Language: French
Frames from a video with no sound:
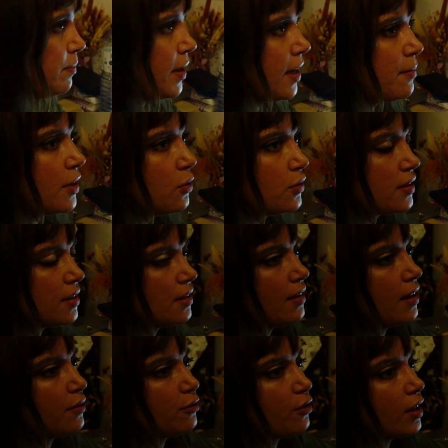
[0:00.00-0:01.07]
permet aussi
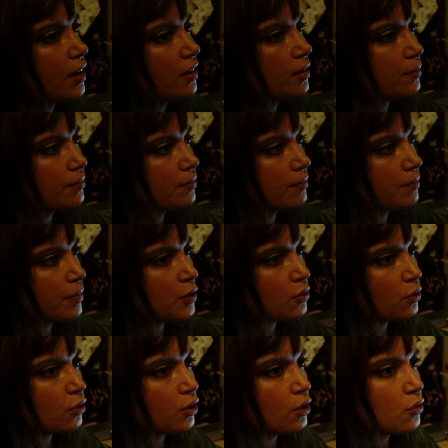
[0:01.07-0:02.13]
d'avoir, parce
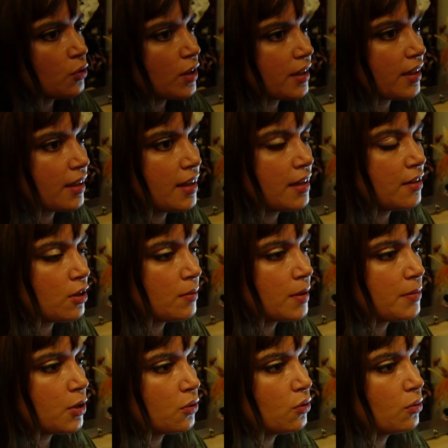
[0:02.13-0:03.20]
que quand on écrit
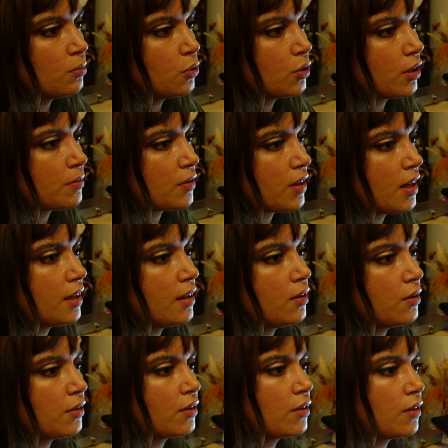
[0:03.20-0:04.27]
énormément de mots comme ça,
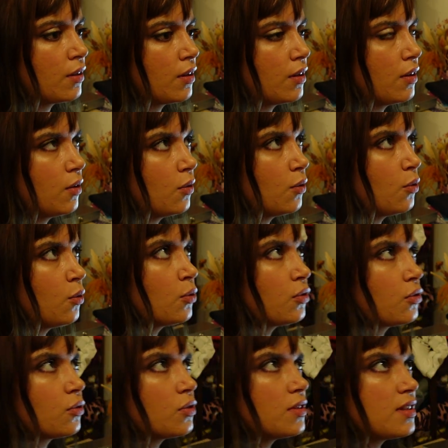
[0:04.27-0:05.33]
on
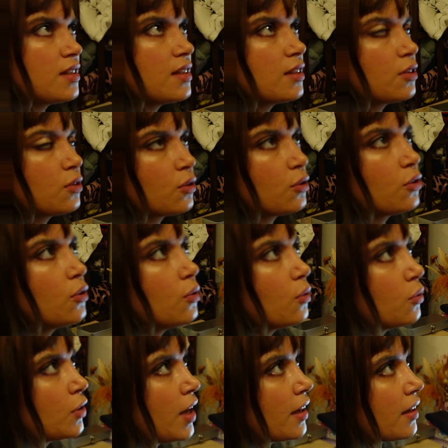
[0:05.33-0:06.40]
se dit que
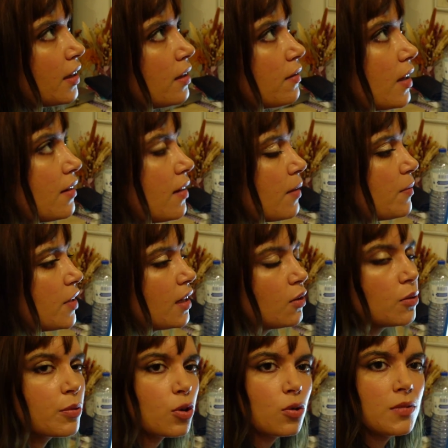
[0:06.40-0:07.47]
on arrive à terminer
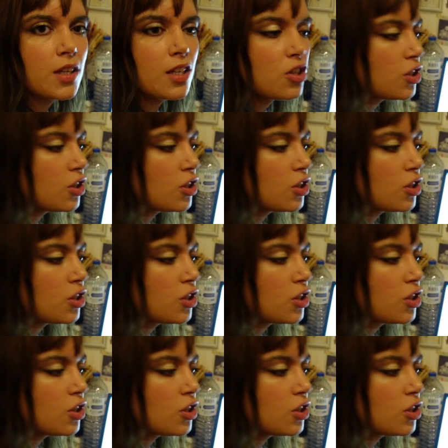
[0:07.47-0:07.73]
le premier